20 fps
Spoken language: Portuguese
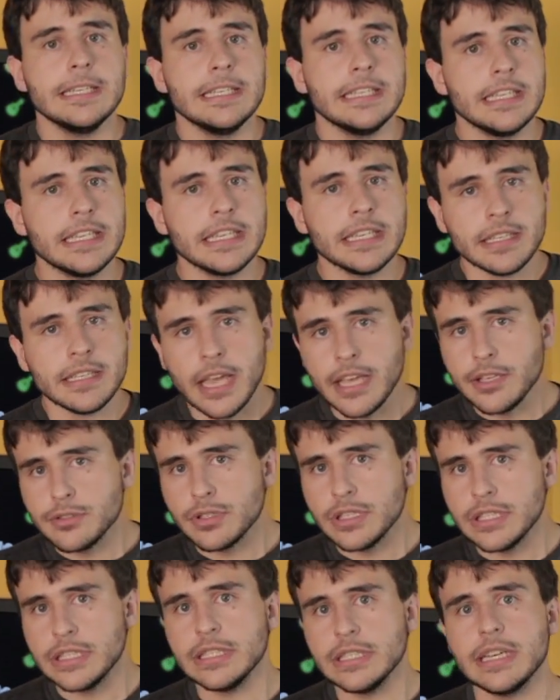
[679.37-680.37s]
E é isso
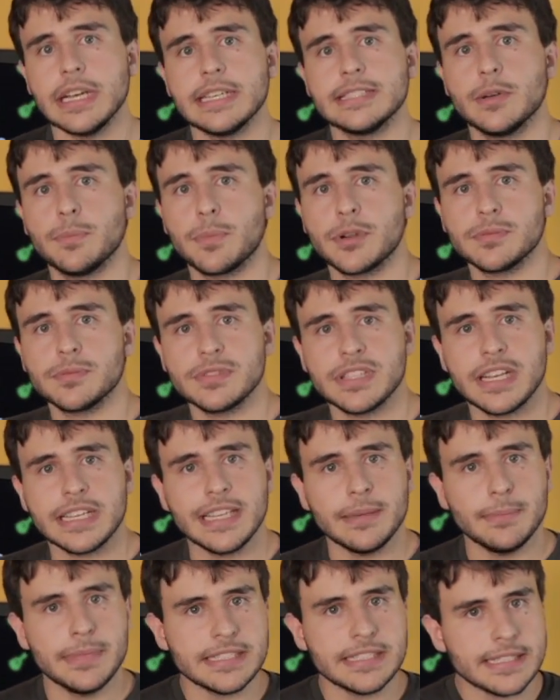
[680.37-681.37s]
aí, até o próximo
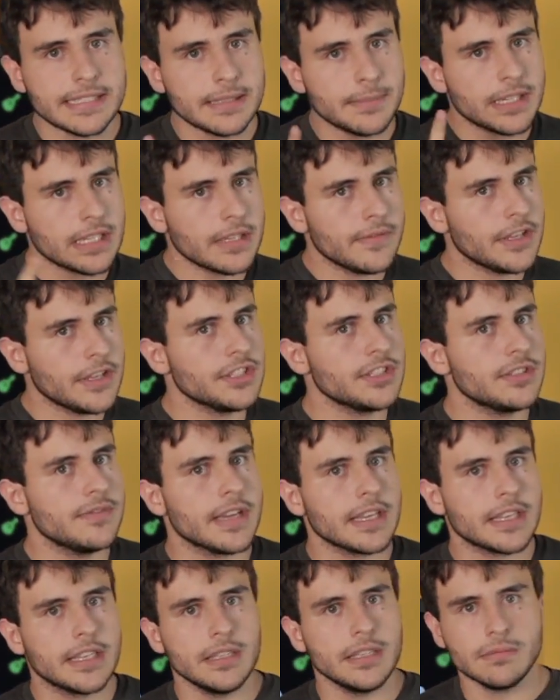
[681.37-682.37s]
Salada Mista, semana que vem a gente se vê
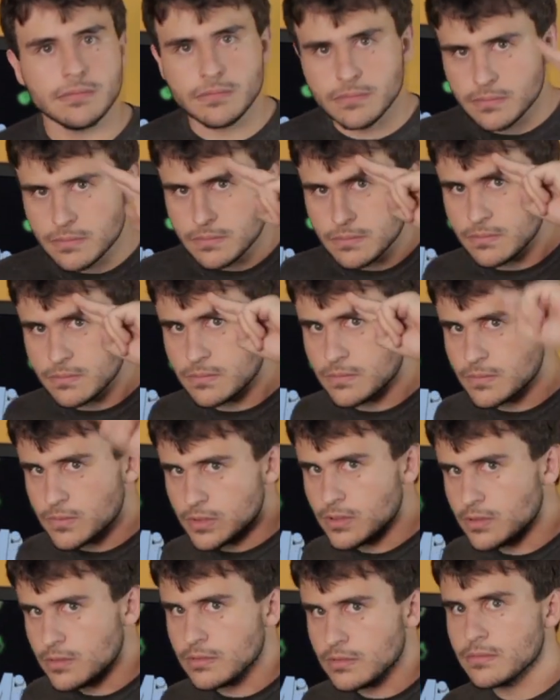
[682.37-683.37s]
aqui.
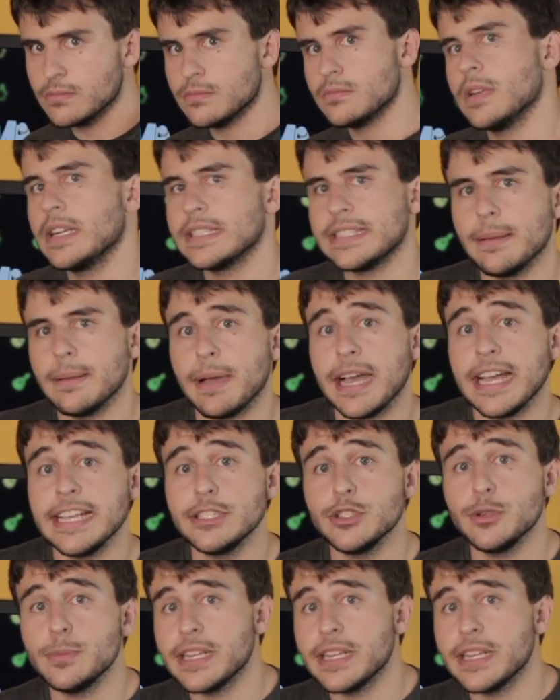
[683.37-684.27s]
Até mais e